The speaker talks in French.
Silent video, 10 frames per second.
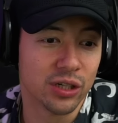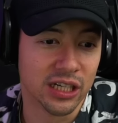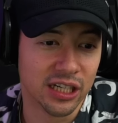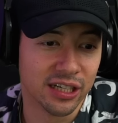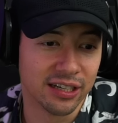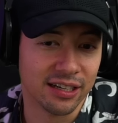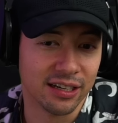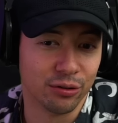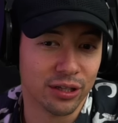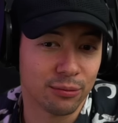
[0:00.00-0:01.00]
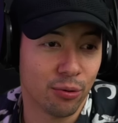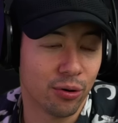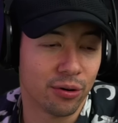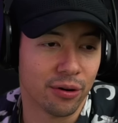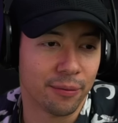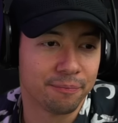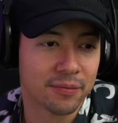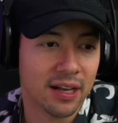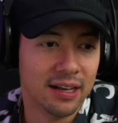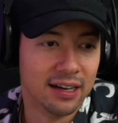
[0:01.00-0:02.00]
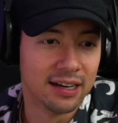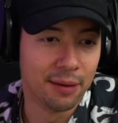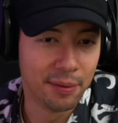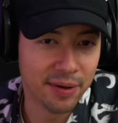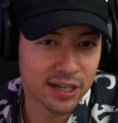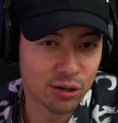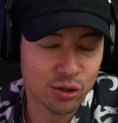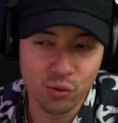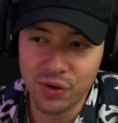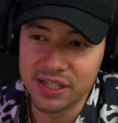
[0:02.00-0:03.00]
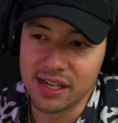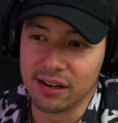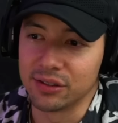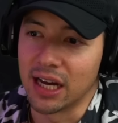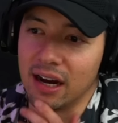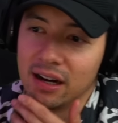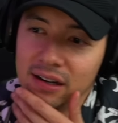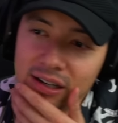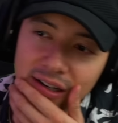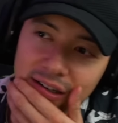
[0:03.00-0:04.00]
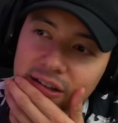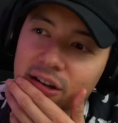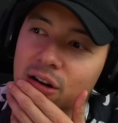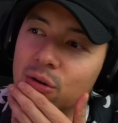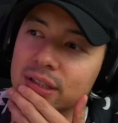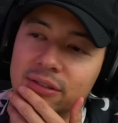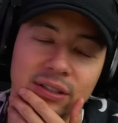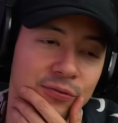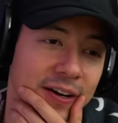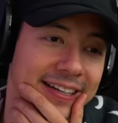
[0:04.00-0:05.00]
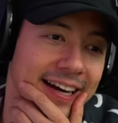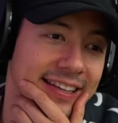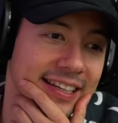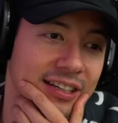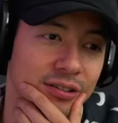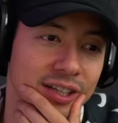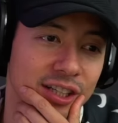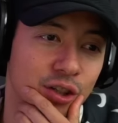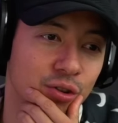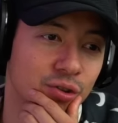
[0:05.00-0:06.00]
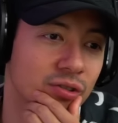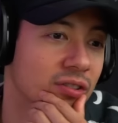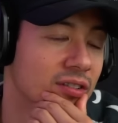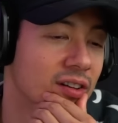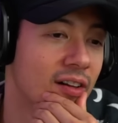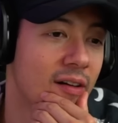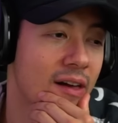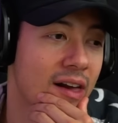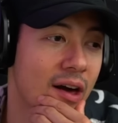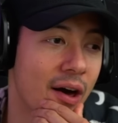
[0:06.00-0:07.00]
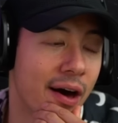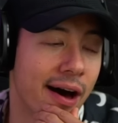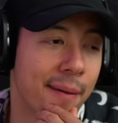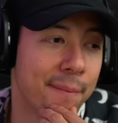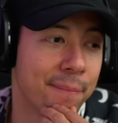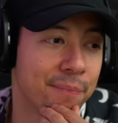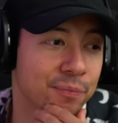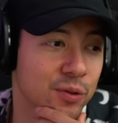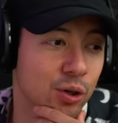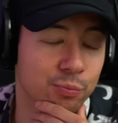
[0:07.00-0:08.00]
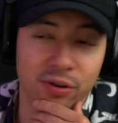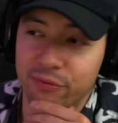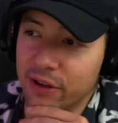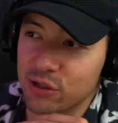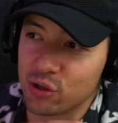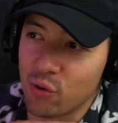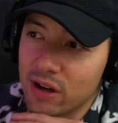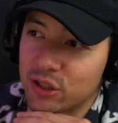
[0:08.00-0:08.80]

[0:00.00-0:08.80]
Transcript: Et, honnêtement, euh, la là, même avec le squeeze, là, on a, euh, on a vite fait regarder euh, les jeux qu'on pouvait faire ce soir.